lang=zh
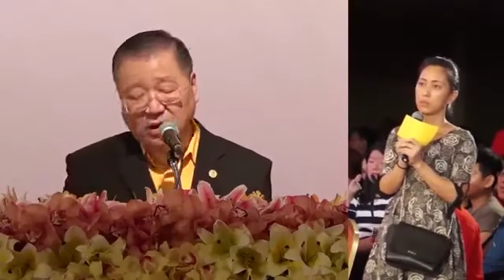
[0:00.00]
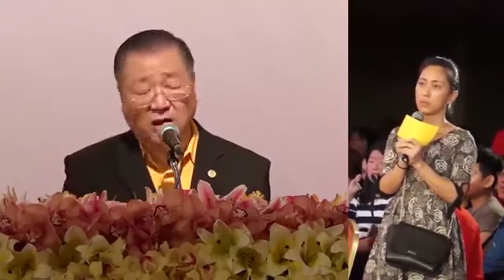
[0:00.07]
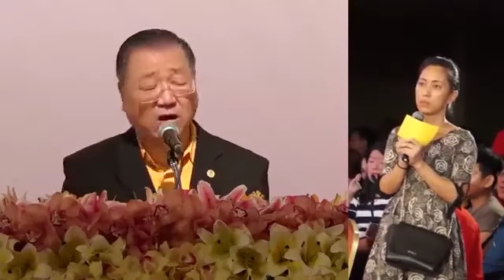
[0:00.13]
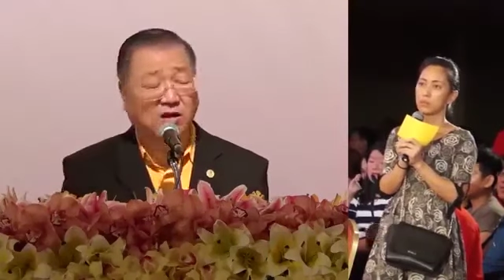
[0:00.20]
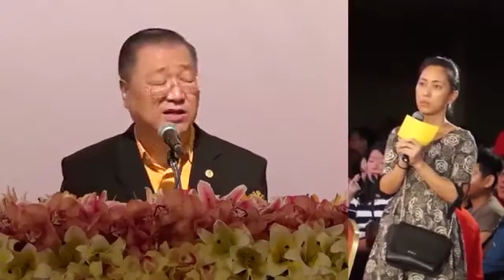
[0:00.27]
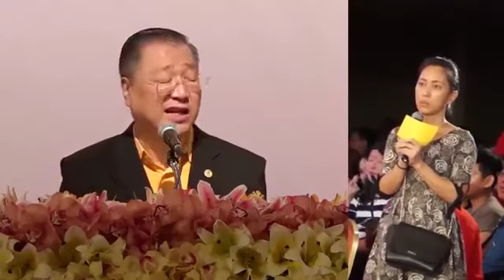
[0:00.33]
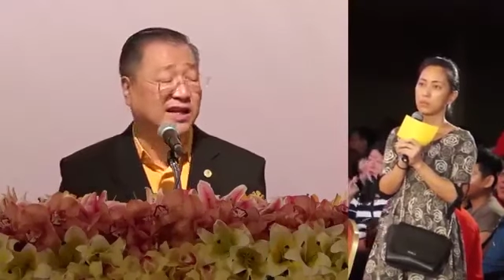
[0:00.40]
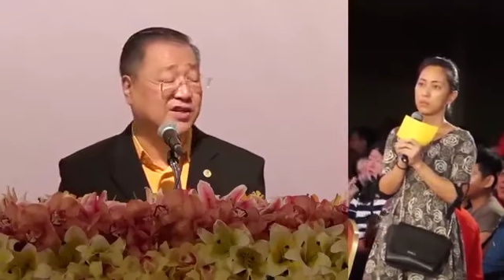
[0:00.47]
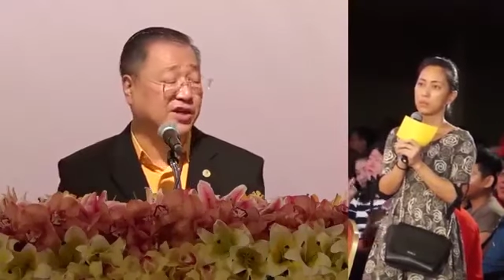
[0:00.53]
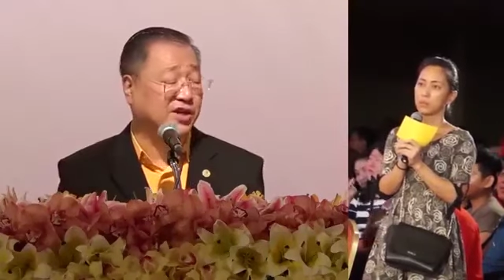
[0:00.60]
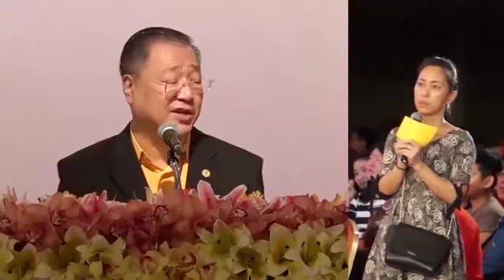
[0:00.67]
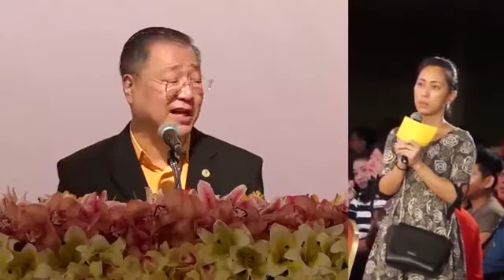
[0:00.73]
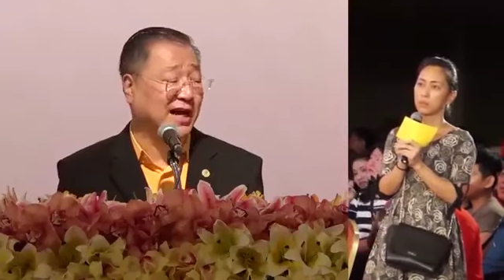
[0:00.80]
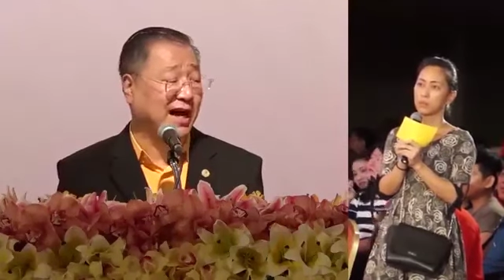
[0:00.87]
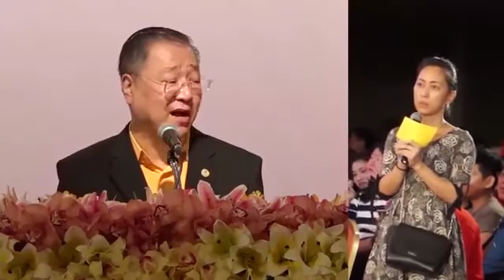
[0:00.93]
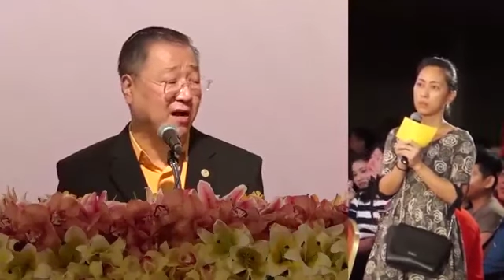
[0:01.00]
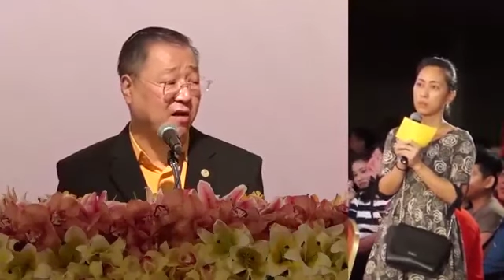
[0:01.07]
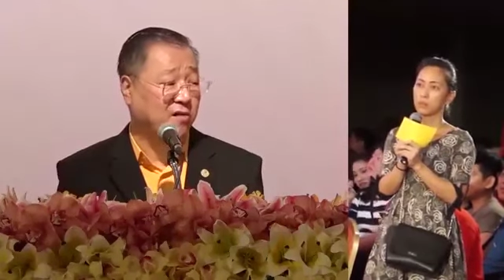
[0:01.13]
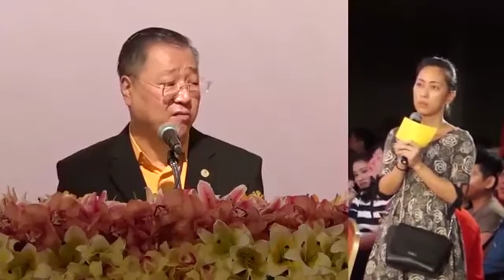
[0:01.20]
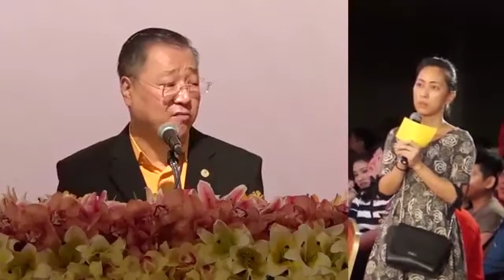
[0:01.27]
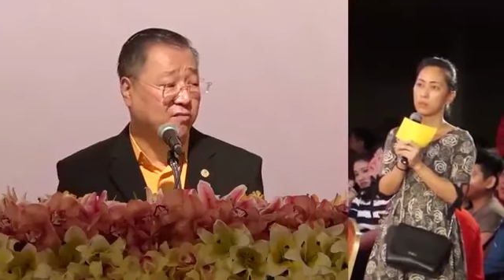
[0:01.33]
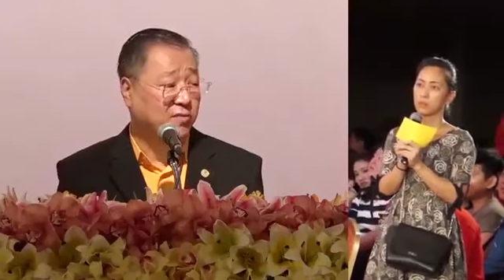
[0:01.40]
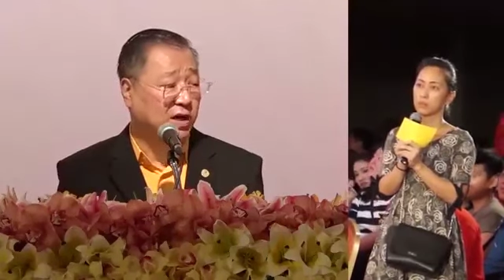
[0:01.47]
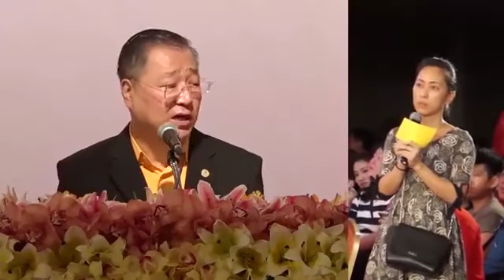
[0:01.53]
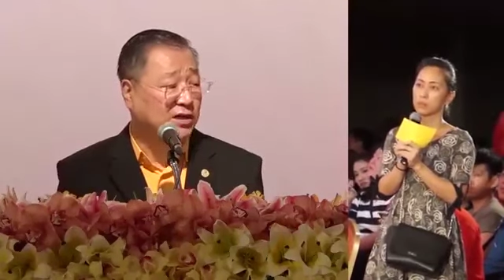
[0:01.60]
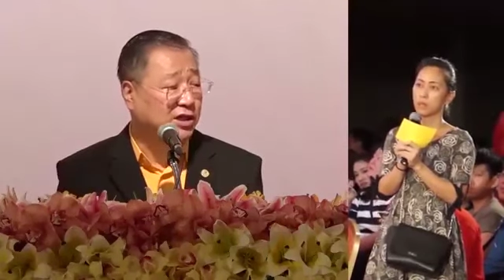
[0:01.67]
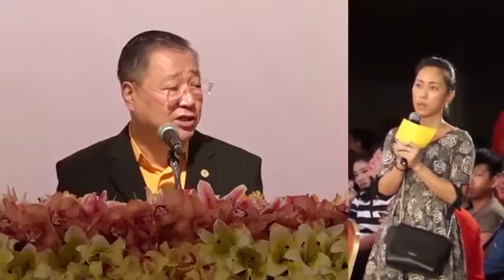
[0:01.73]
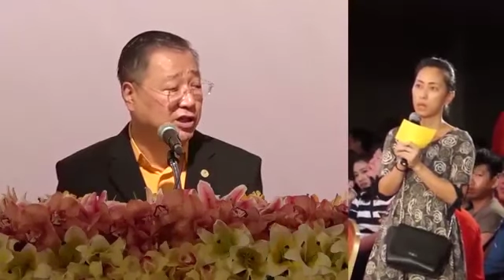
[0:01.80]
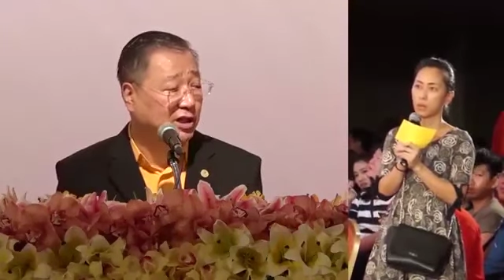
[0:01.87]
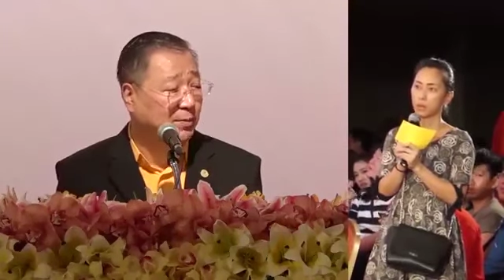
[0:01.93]
好好念经的，
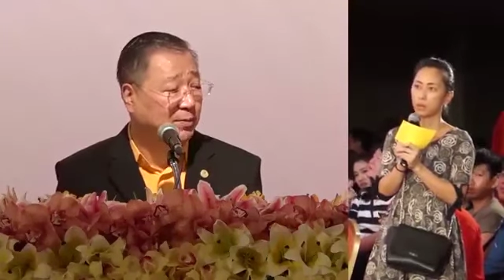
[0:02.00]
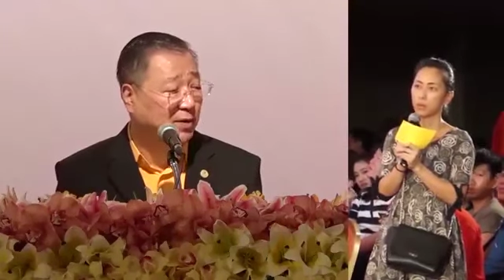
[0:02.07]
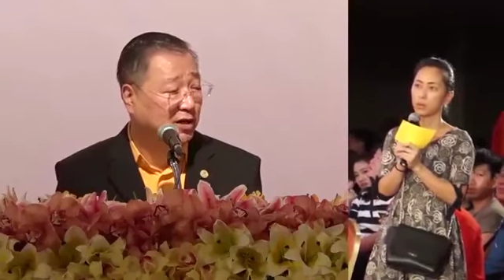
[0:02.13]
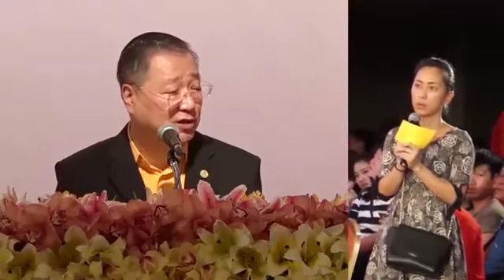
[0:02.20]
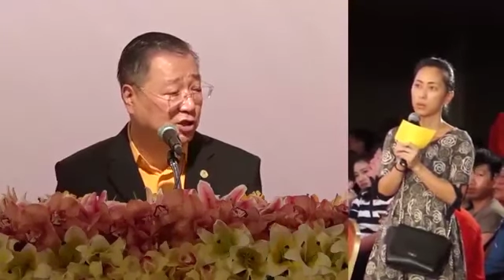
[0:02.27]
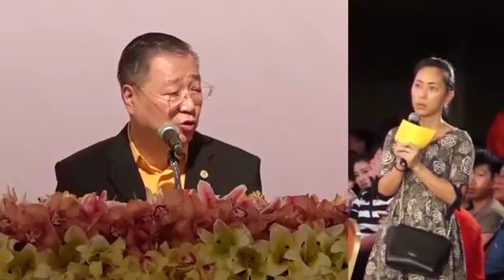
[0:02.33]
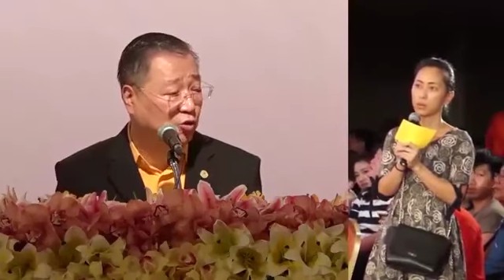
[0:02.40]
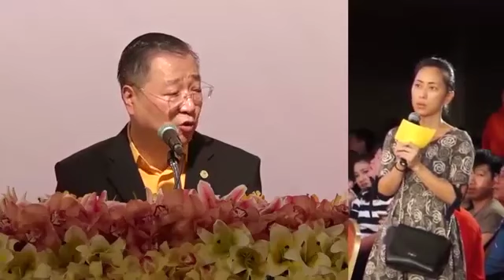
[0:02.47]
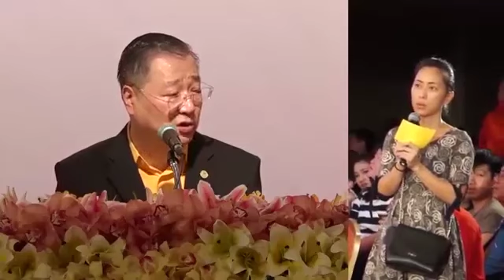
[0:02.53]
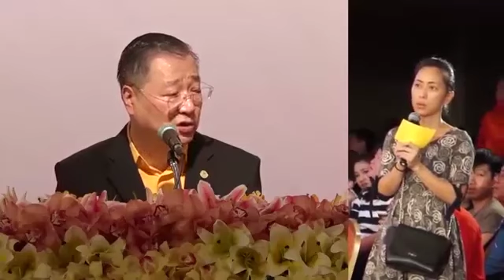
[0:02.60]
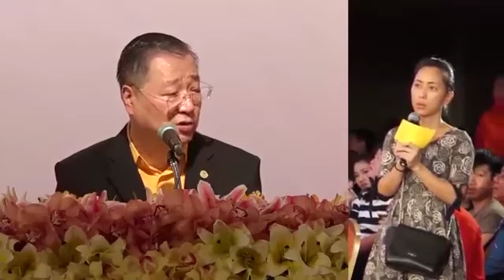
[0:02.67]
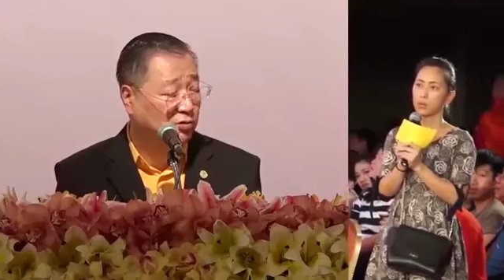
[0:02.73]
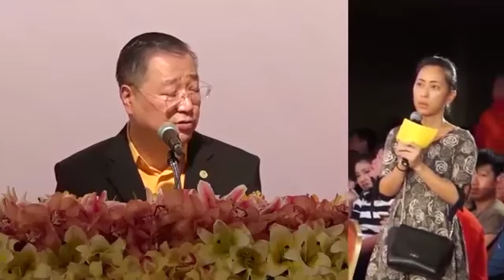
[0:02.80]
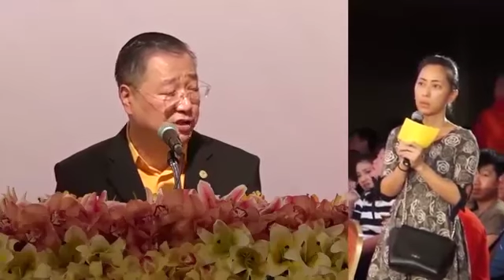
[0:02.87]
而且叫他不要吃活的